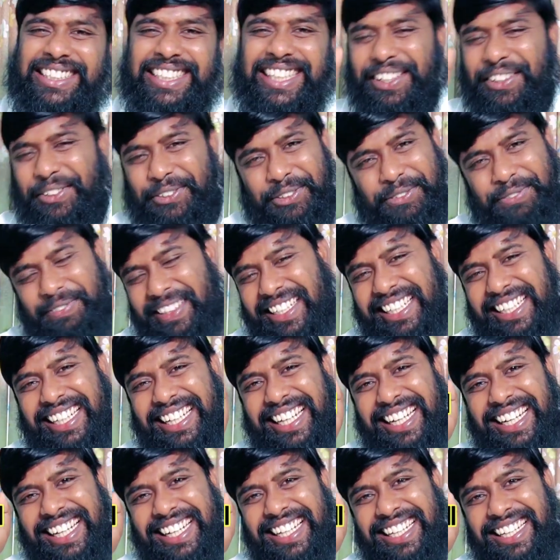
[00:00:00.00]
আশা করবেন
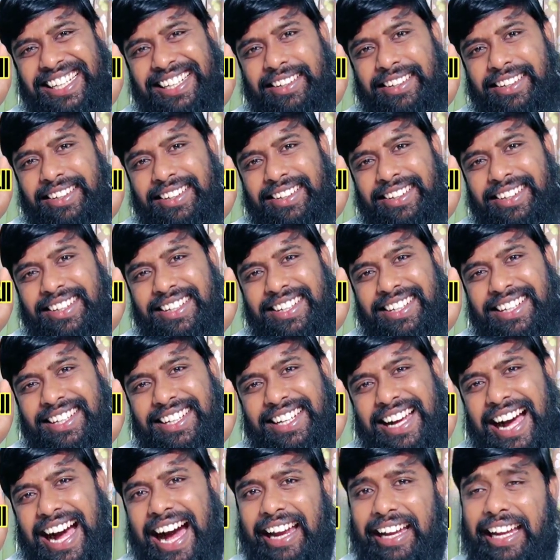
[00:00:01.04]
না
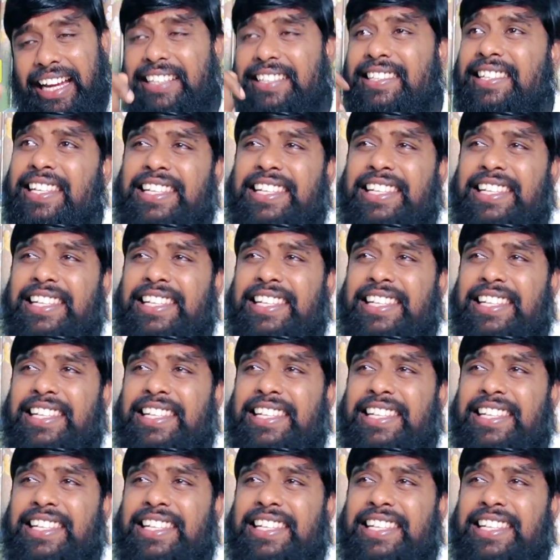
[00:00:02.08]
আর এই